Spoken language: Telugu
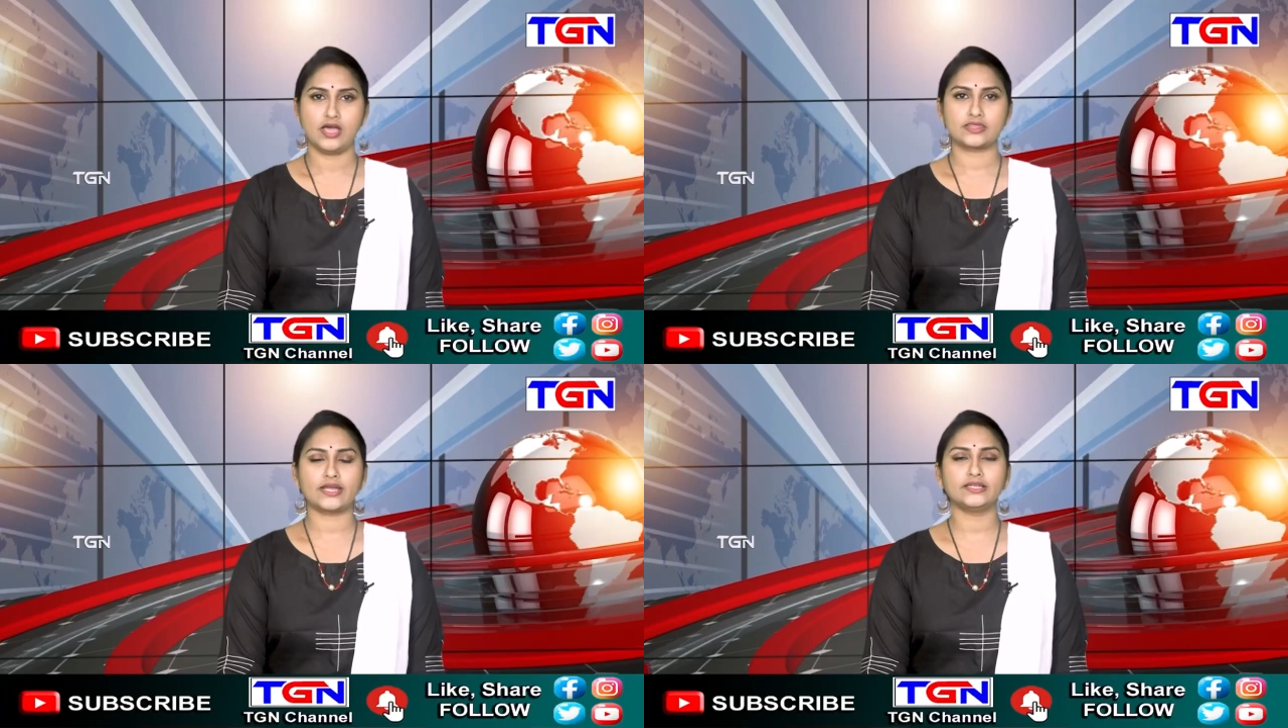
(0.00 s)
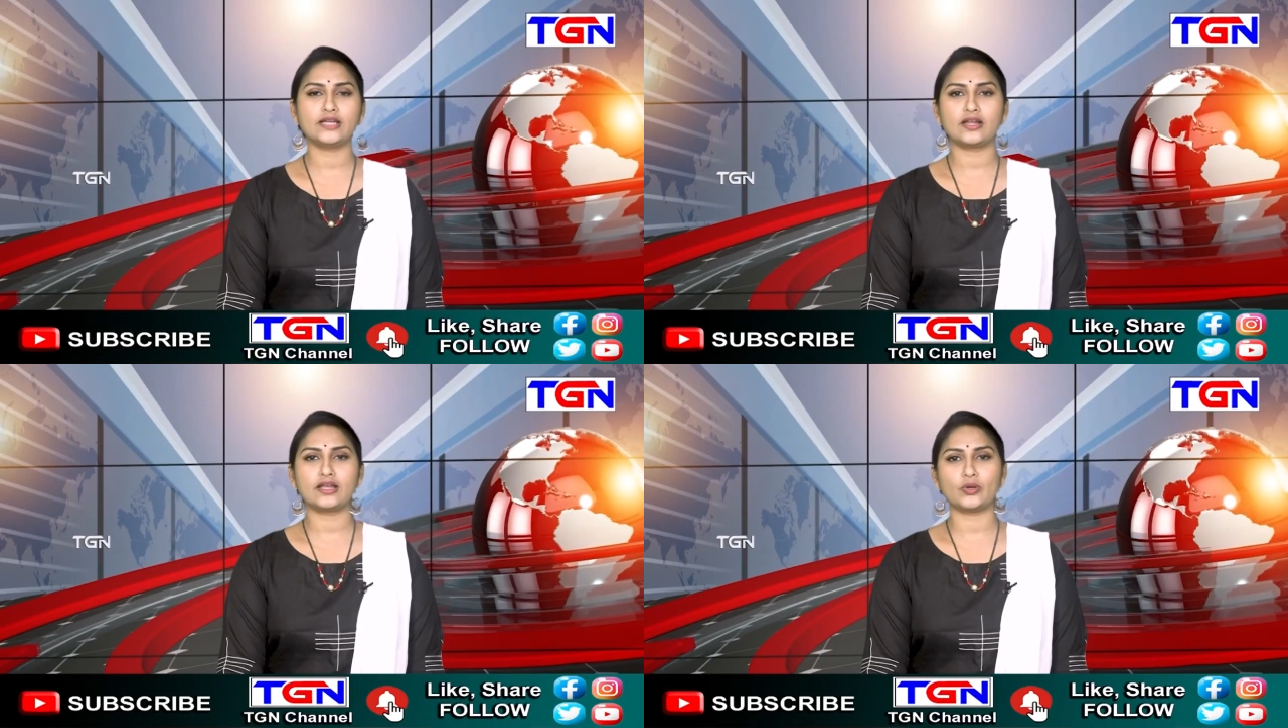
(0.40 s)

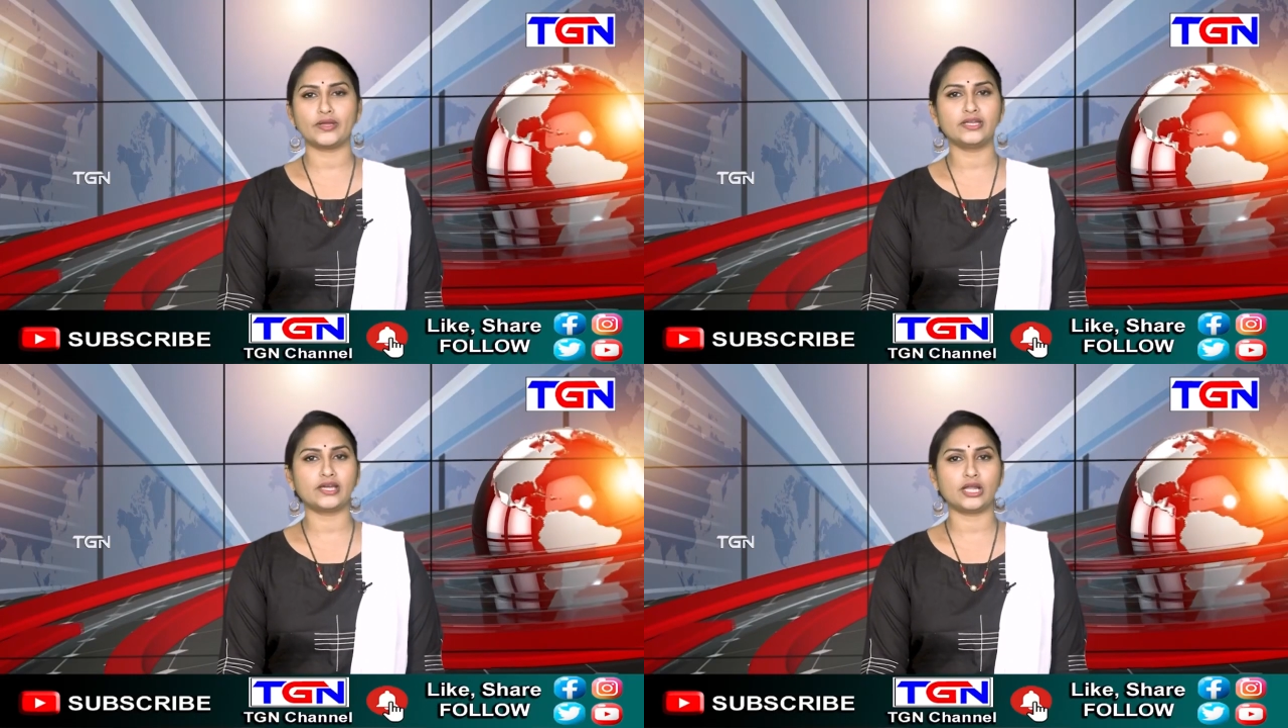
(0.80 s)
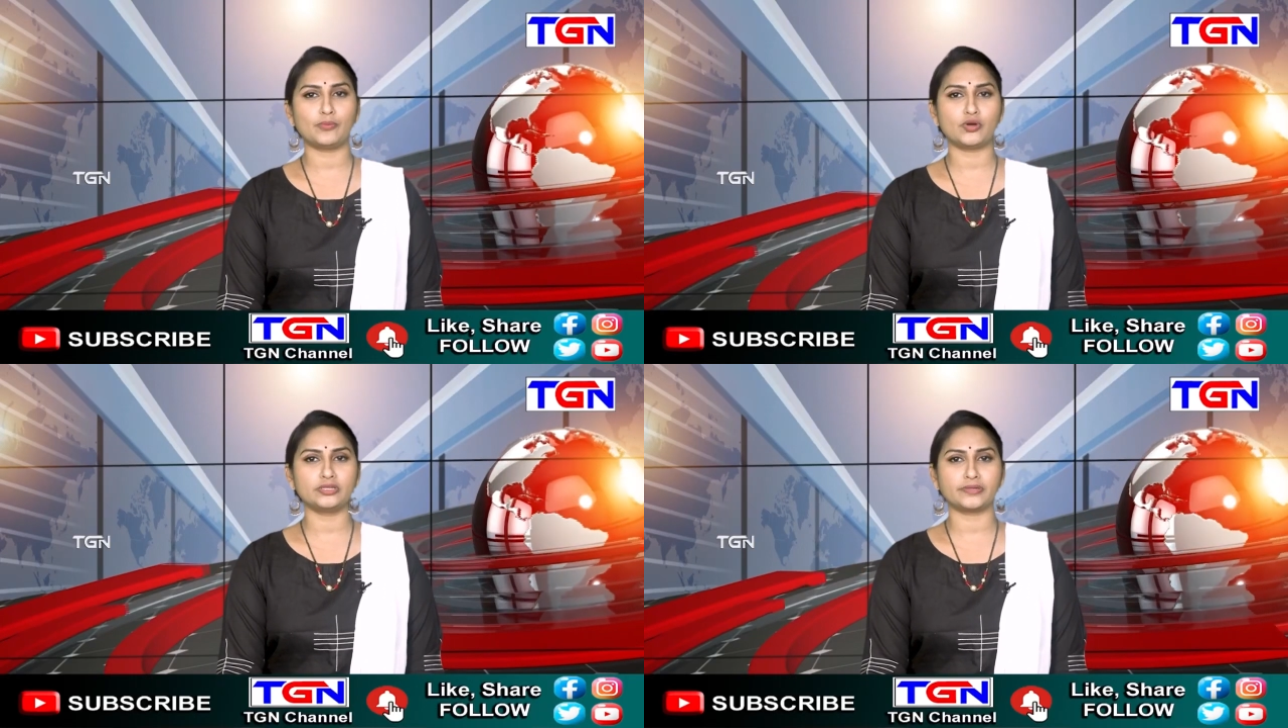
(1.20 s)
తెలంగాణలో ఎన్నికల
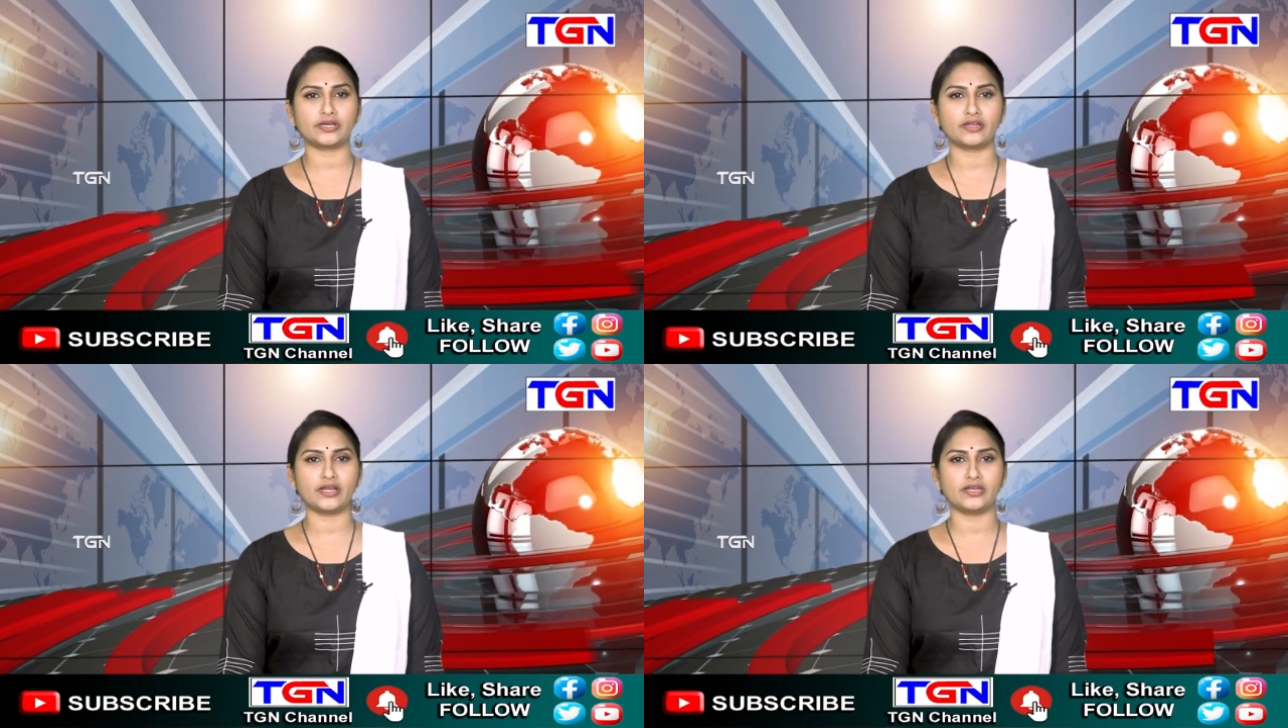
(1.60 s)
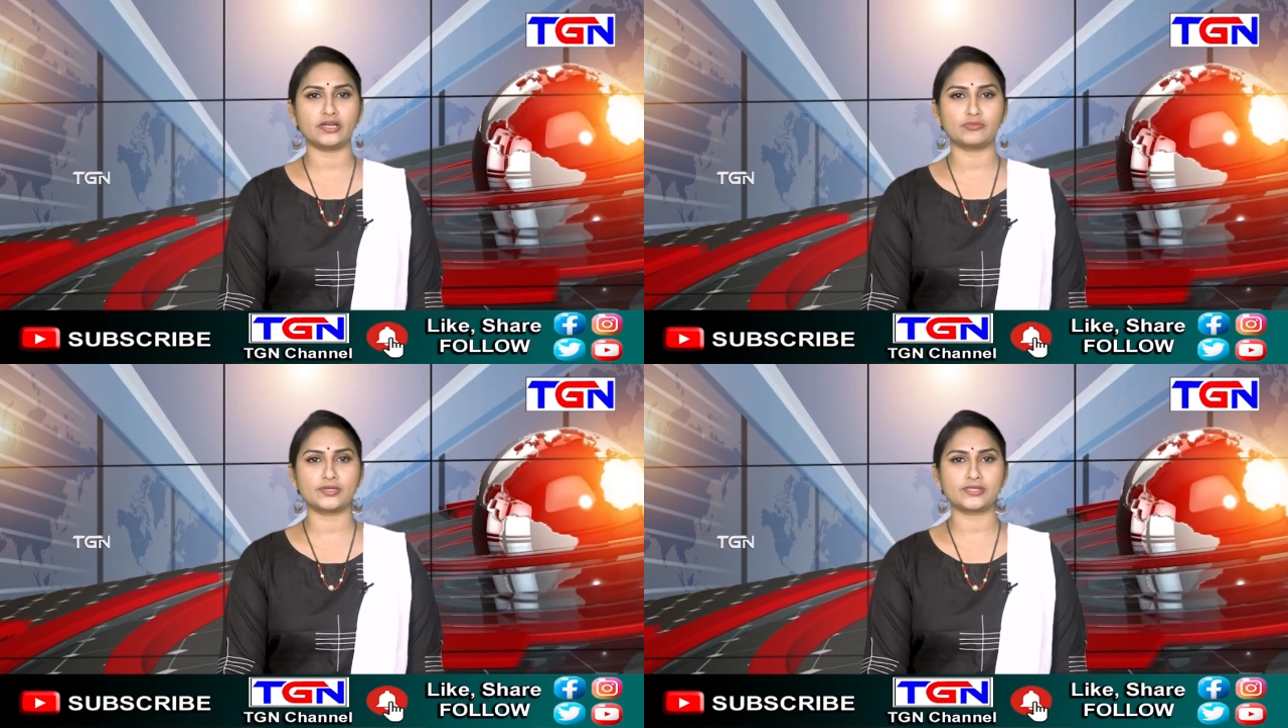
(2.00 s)
పోలింగ్ ప్రక్రియ నిన్న
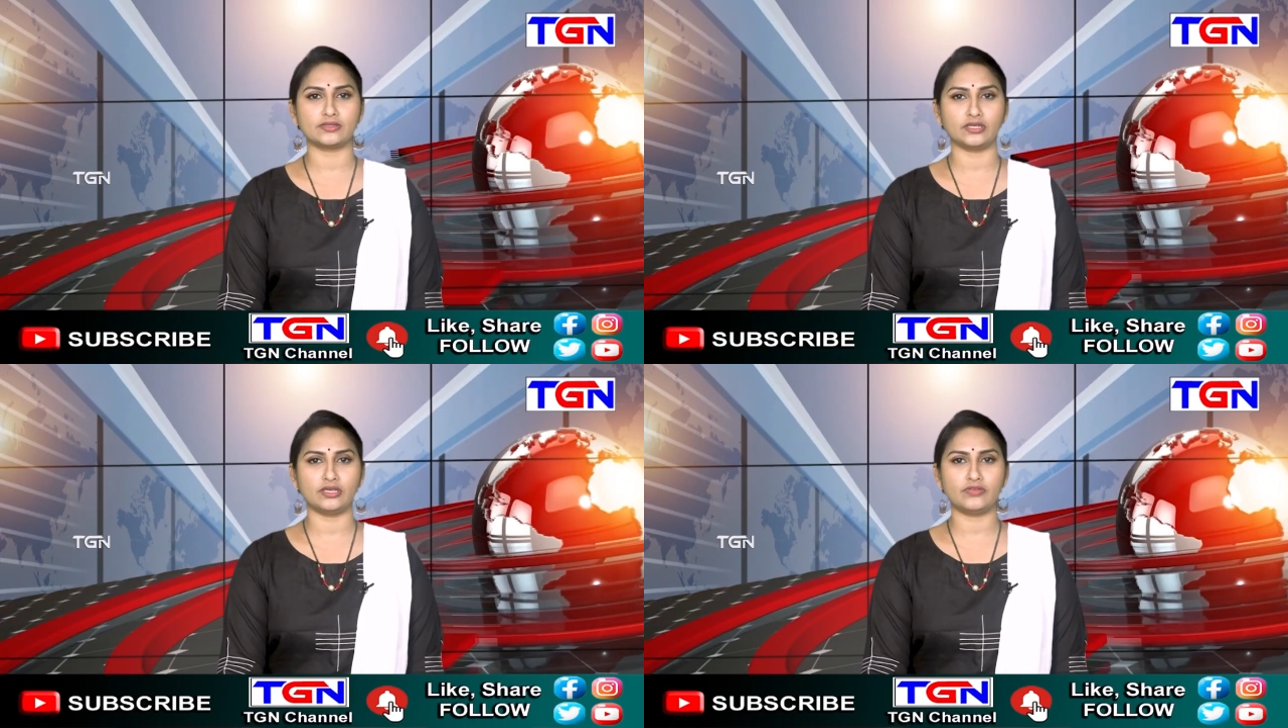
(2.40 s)
ముగిసింది